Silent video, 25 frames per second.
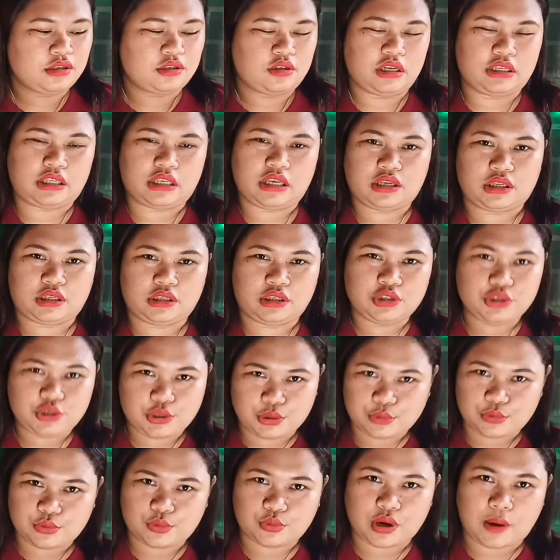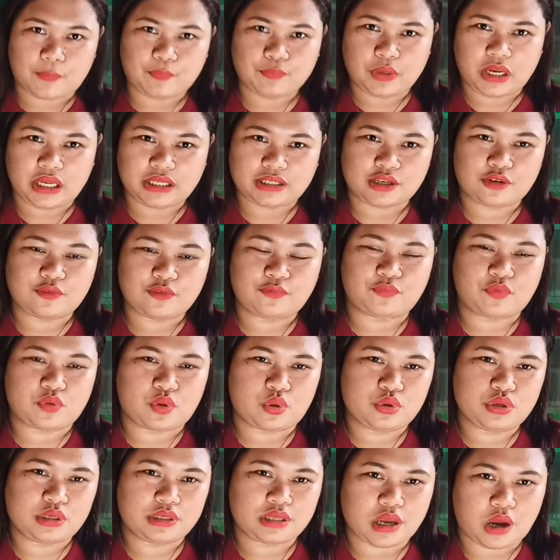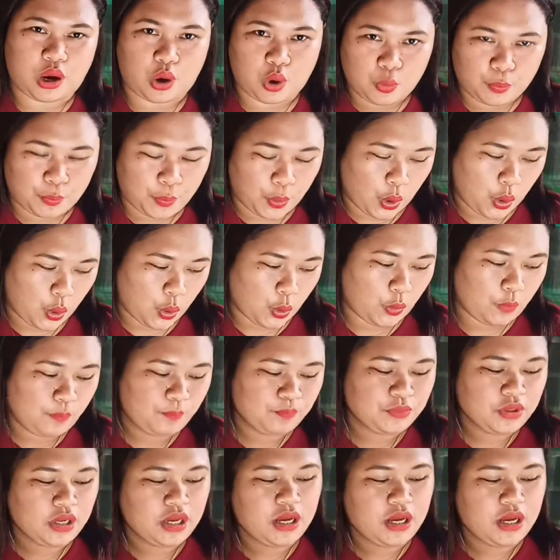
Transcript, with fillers: This is new updated phone sa Oppo.